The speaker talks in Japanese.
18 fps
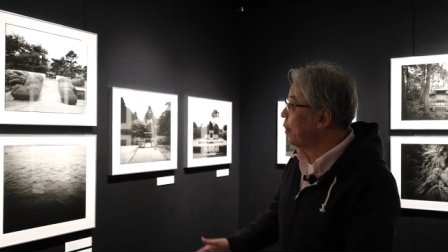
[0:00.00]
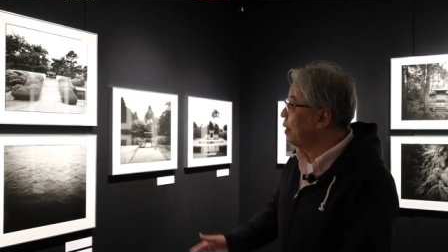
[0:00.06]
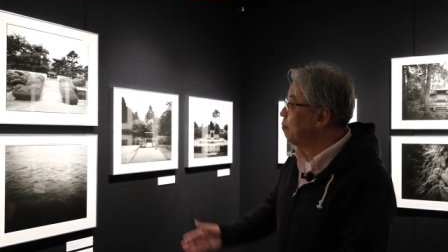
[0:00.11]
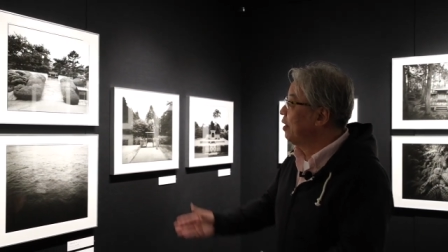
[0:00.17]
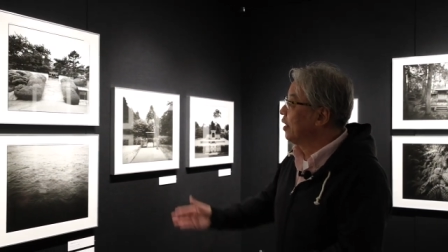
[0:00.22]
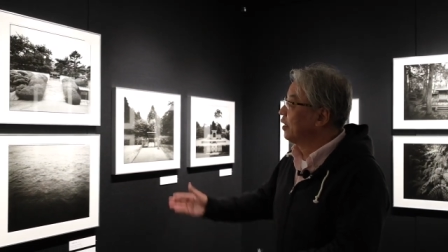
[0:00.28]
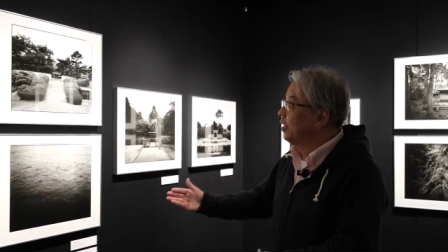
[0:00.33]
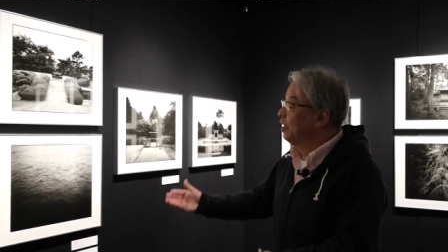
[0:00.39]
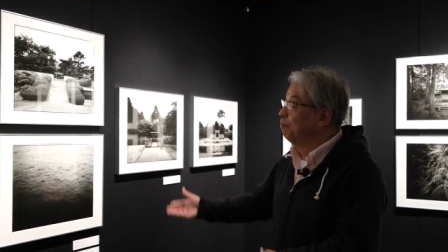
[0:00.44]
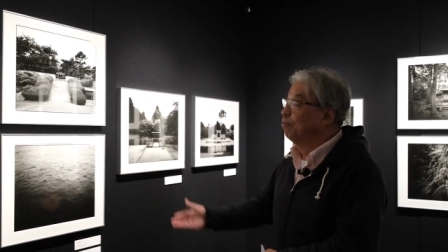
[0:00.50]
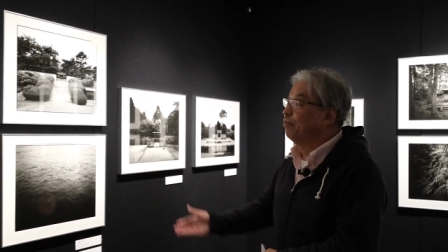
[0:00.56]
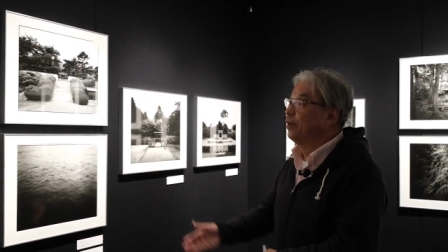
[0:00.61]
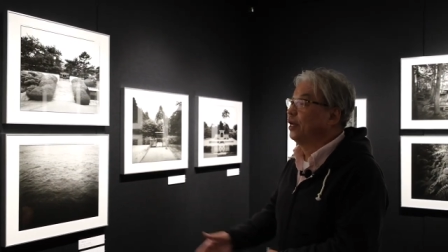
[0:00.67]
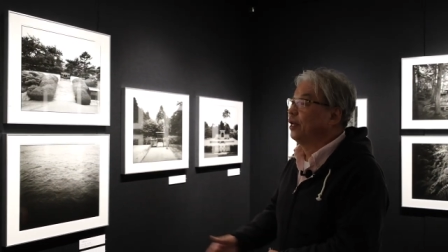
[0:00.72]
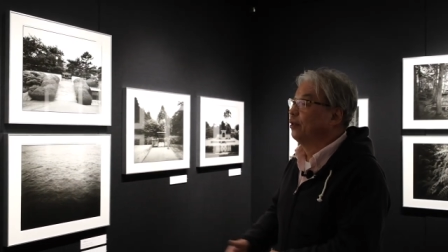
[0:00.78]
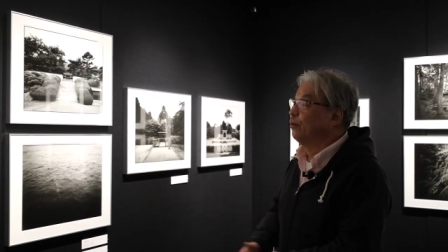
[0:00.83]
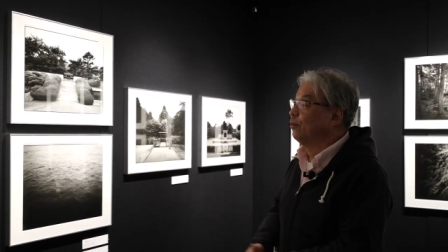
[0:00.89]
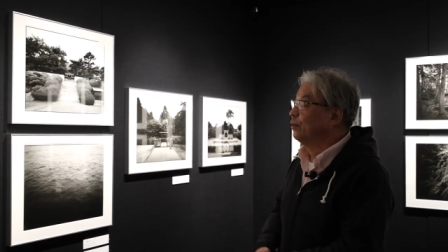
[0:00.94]
まあ、源
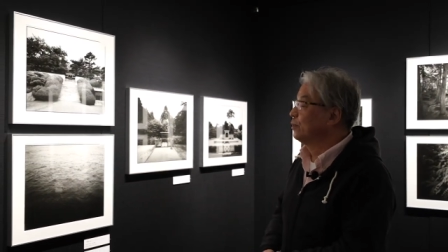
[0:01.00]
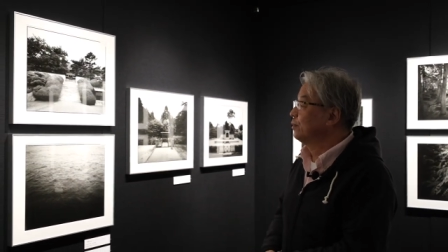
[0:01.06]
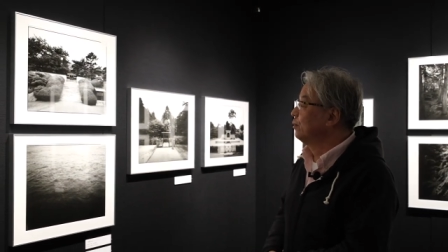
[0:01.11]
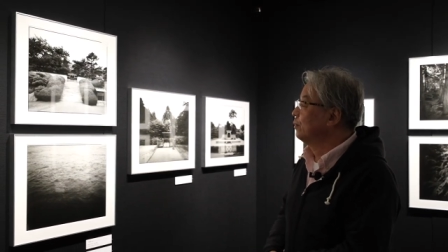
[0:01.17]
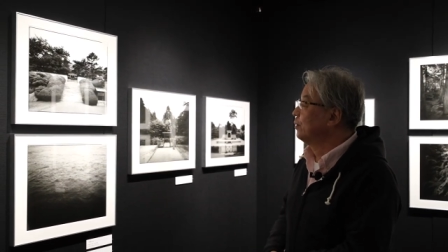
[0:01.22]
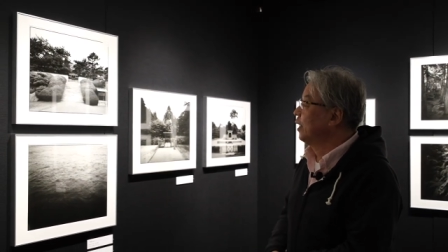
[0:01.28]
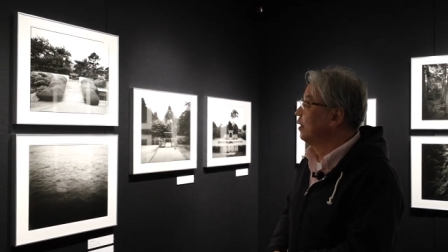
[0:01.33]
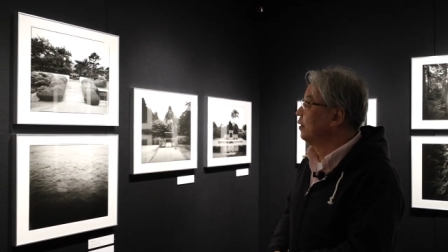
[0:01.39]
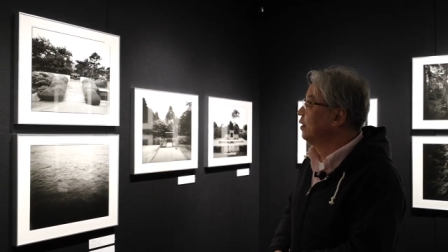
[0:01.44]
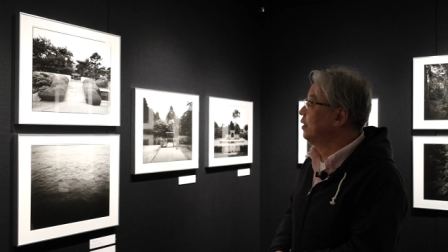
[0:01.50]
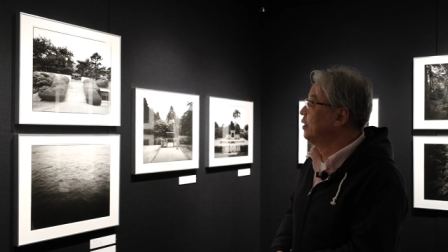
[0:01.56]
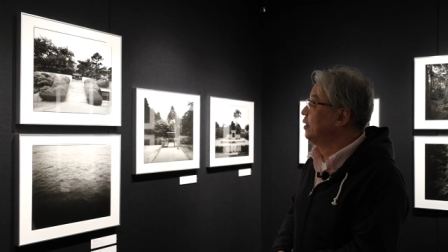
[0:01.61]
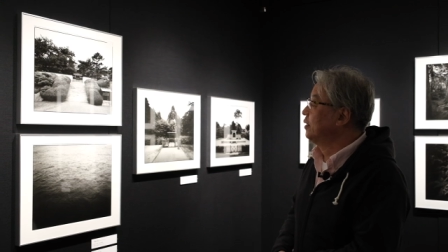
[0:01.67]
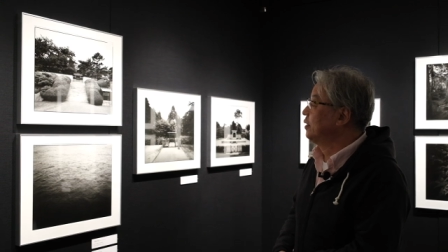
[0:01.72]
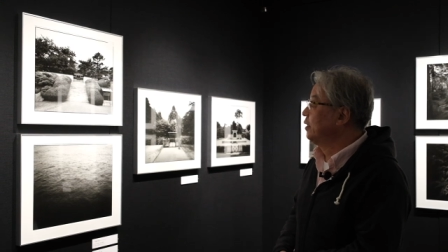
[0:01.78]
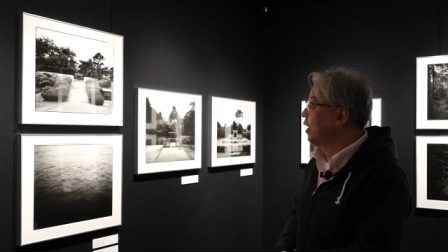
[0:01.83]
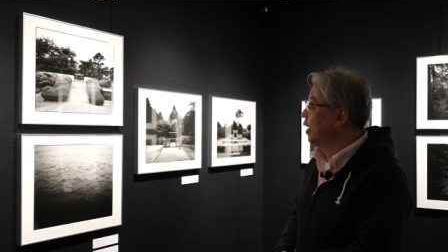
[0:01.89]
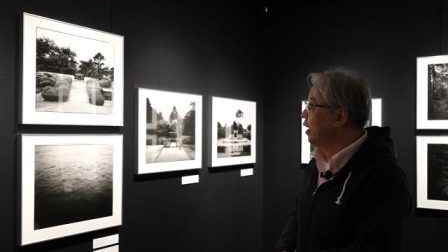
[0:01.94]
平の騒乱で
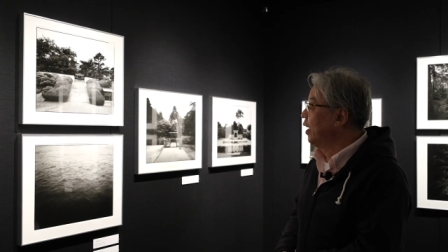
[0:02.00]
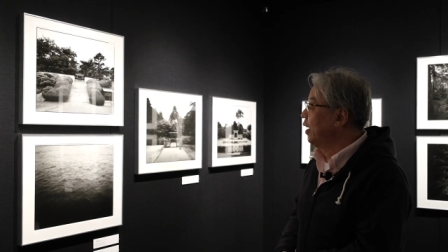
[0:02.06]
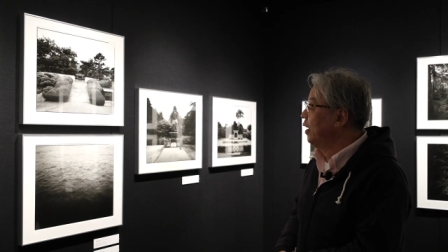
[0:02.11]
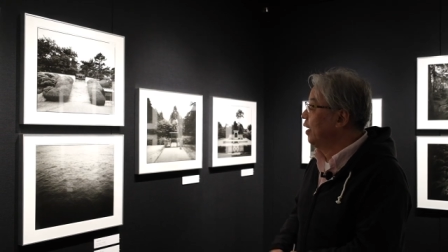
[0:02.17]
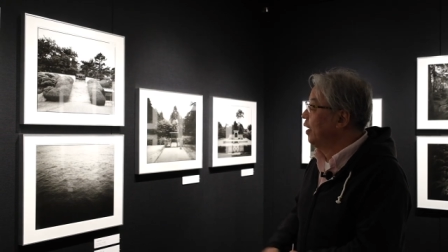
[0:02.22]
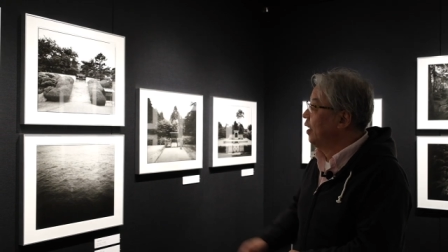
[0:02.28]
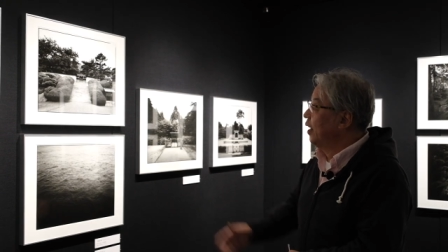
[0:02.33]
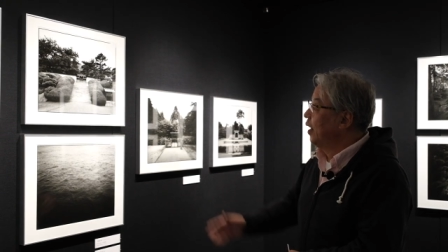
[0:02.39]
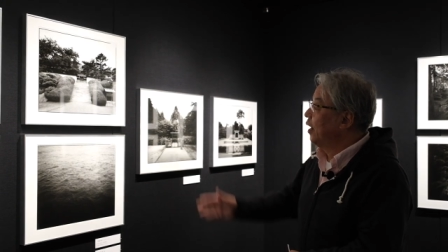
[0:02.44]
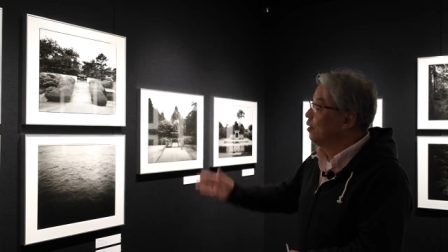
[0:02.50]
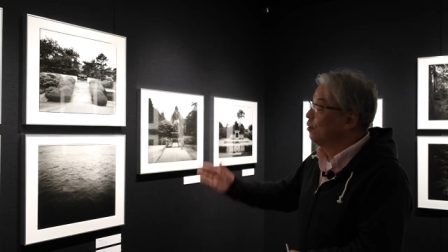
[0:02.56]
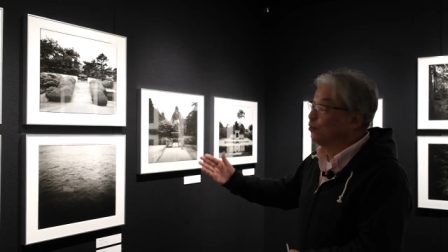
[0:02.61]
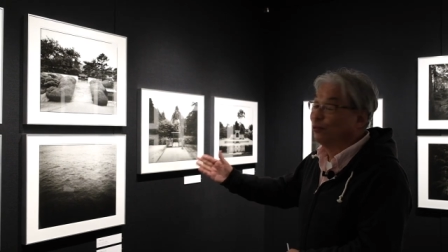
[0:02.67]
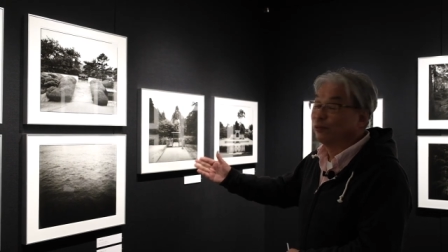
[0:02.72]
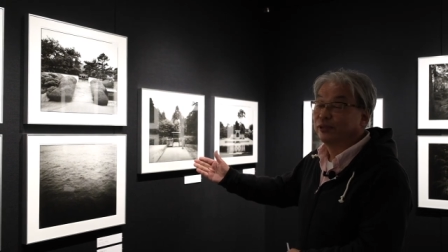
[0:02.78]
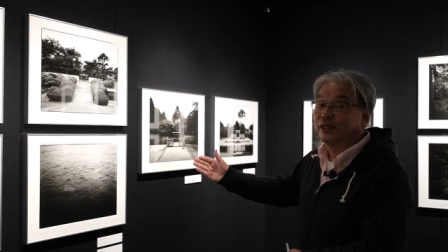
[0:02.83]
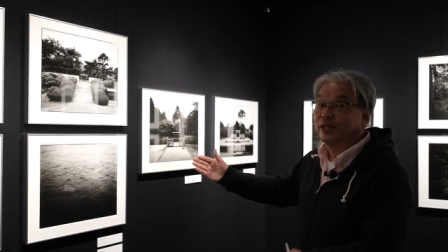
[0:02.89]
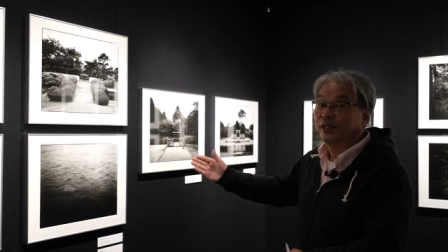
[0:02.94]
ですね安
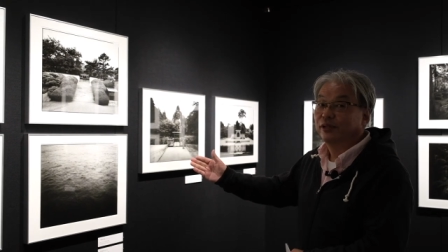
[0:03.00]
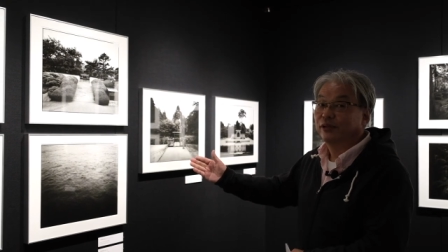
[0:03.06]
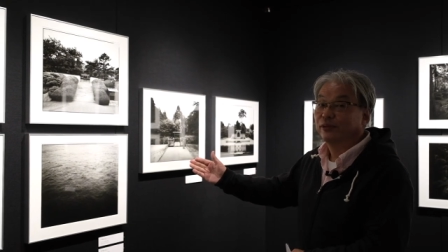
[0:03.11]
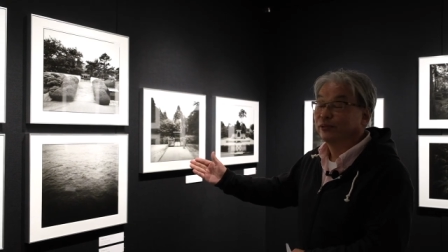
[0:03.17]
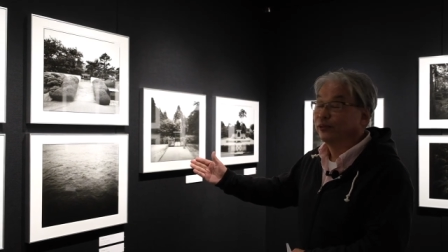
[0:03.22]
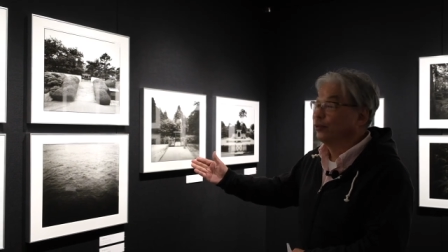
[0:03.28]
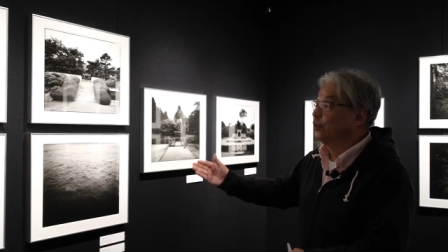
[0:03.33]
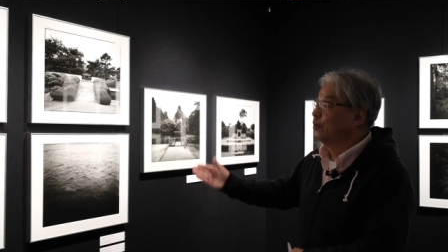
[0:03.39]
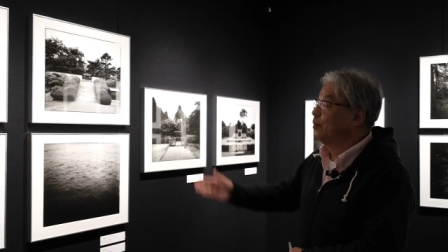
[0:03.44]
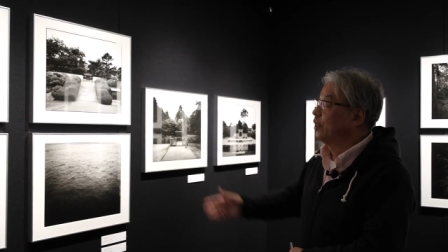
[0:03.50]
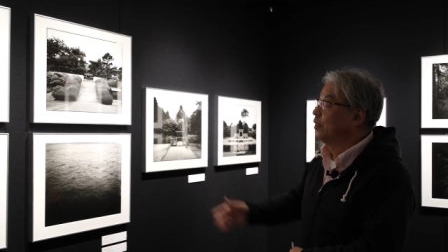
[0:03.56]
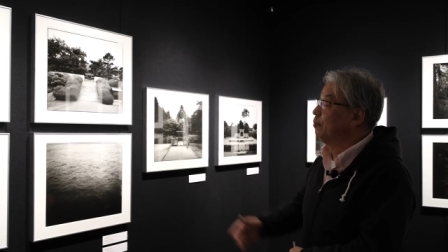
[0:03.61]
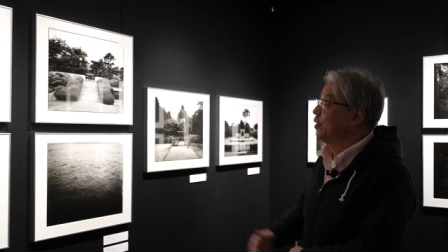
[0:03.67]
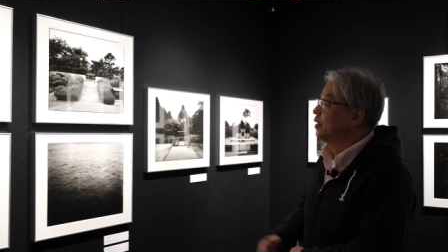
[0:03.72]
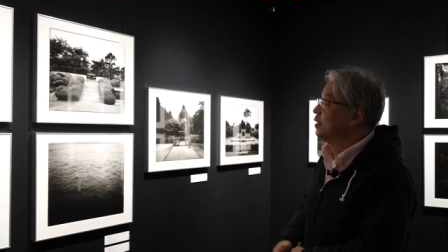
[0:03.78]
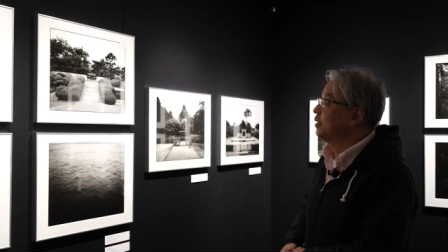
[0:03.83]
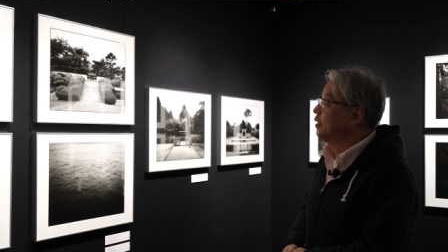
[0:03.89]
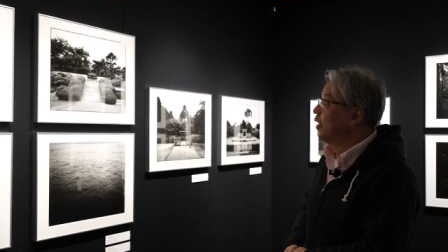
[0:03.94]
徳天皇と言われ
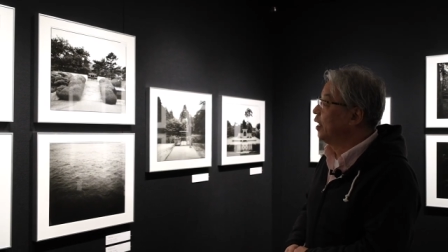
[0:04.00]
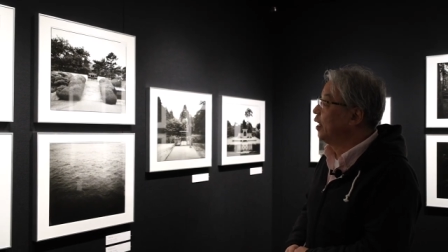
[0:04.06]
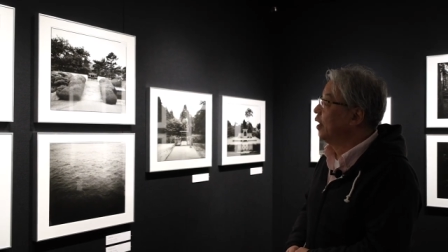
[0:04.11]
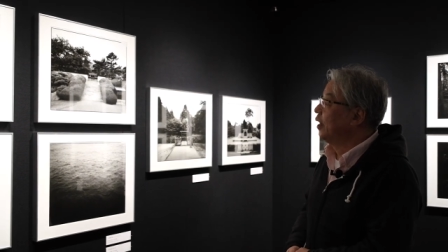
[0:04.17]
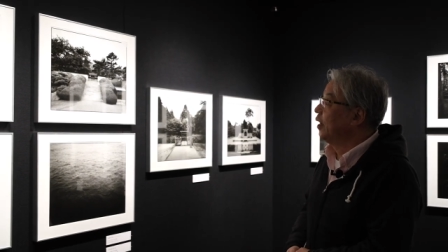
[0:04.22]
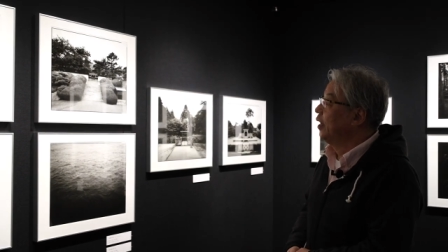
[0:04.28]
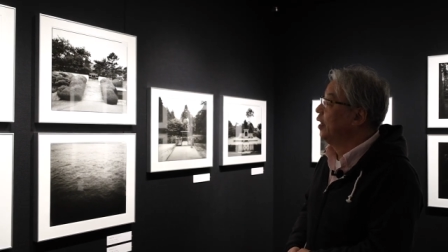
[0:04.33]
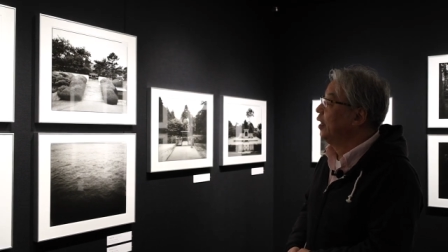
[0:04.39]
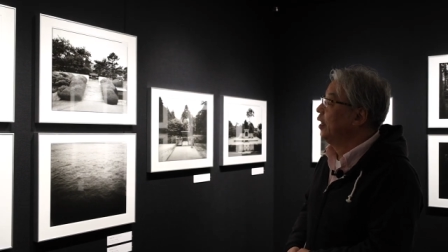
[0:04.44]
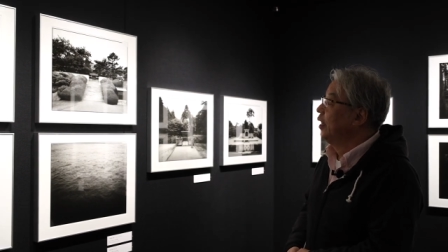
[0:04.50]
まして